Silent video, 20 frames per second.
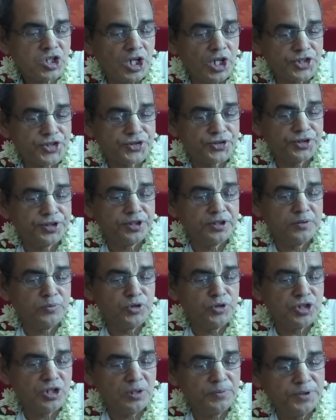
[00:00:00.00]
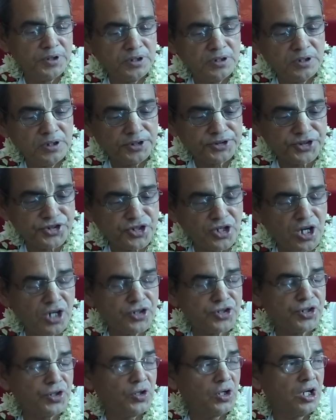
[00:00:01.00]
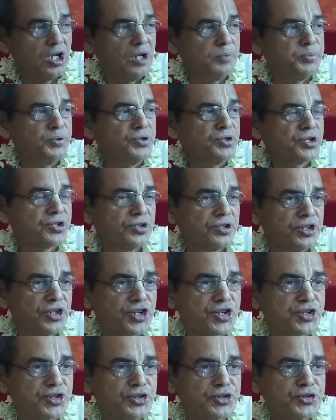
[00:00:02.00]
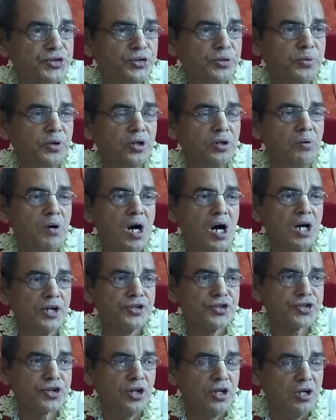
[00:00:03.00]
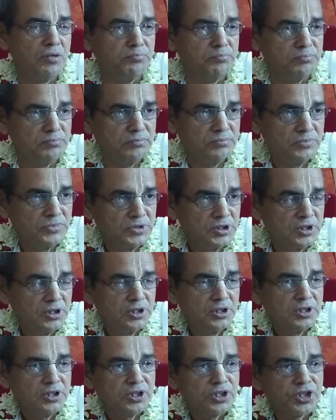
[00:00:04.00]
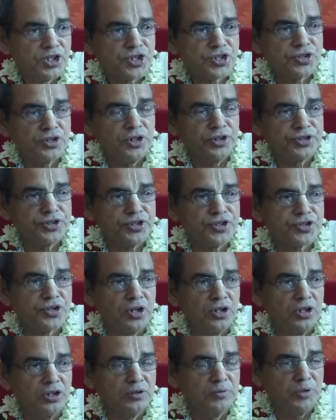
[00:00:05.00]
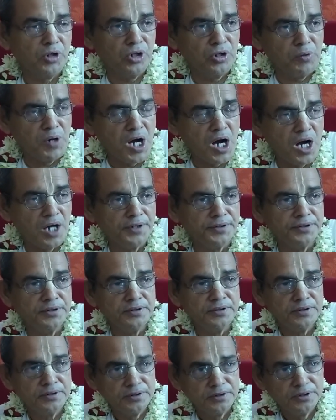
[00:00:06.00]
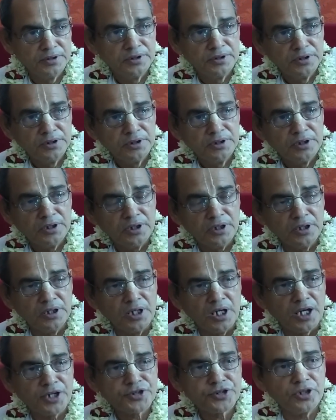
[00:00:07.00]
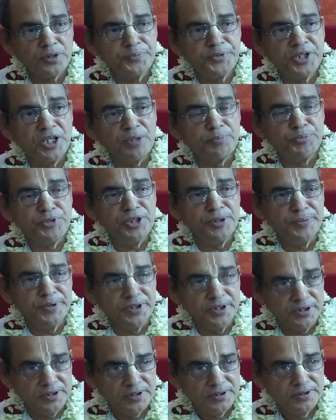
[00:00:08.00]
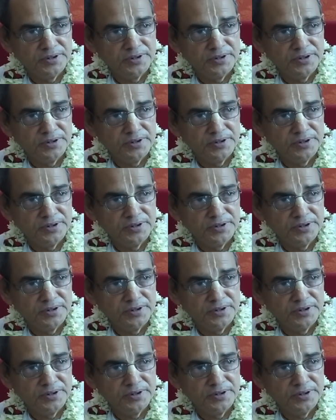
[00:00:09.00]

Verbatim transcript: শাস্ত্র থেকে বোঝাবে এতে চাংশ কলা পংশ কৃষ্ণস্তু ভগবান স্বয়ং কৃষ্ণ হচ্ছেন স্বয়ং ভগবান হ্যাঁ আর সব দেবদেবী